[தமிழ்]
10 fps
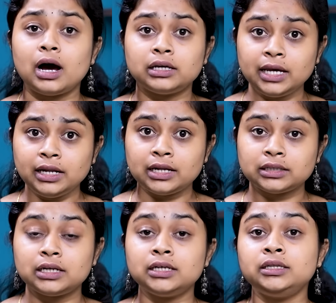அதே
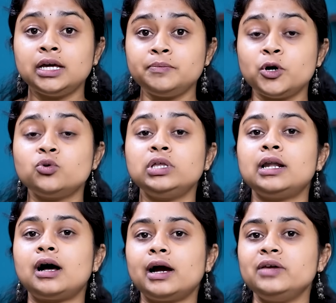நேரத்தில்
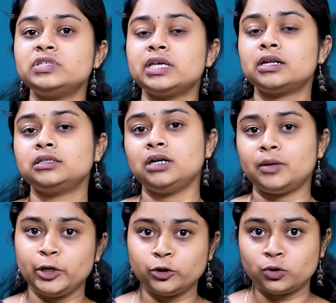தென்பகுதியில் ஆய்வு செய்கிறது
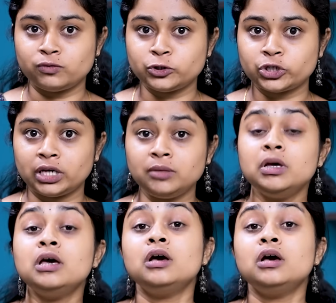அப்படிங்கிற ஒரு விஷயம்